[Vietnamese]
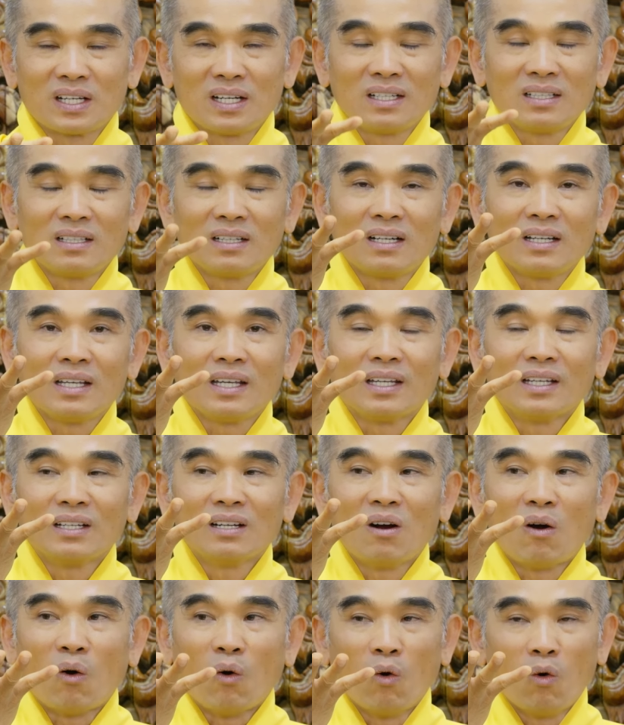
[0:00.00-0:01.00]
giới nó
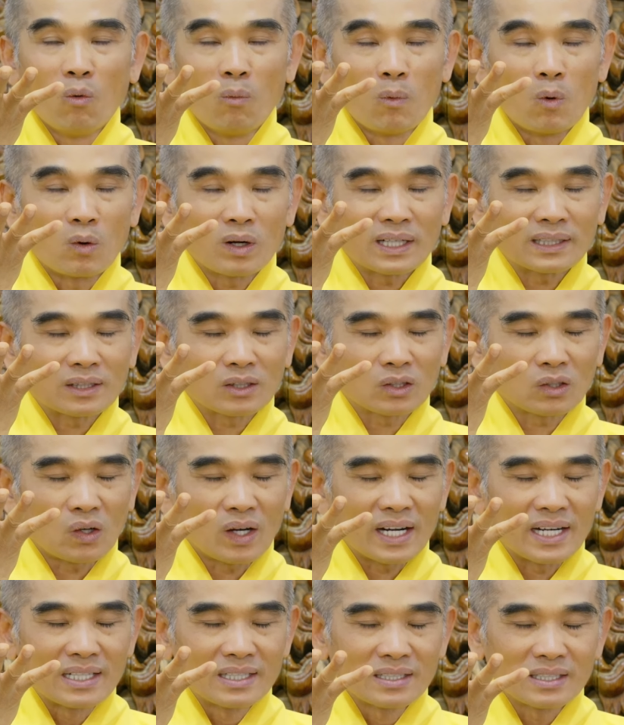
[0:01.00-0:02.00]
hiện hữu một cách
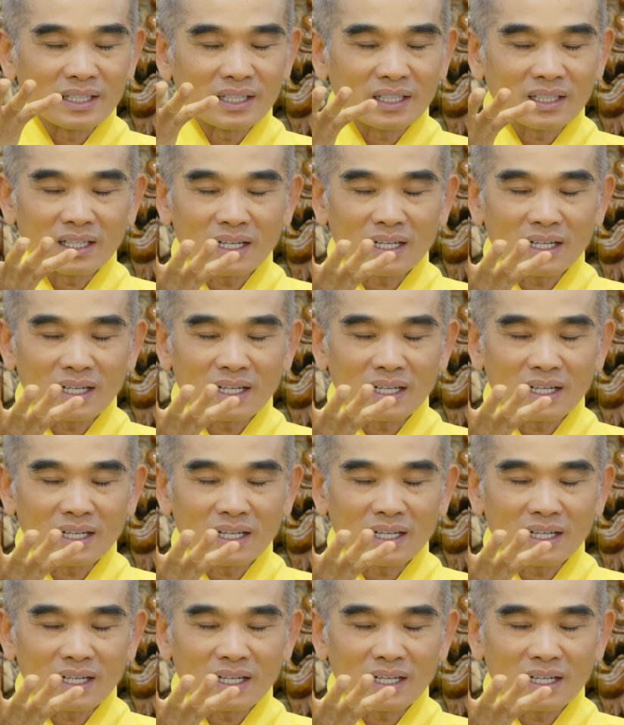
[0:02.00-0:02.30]
toàn triệt,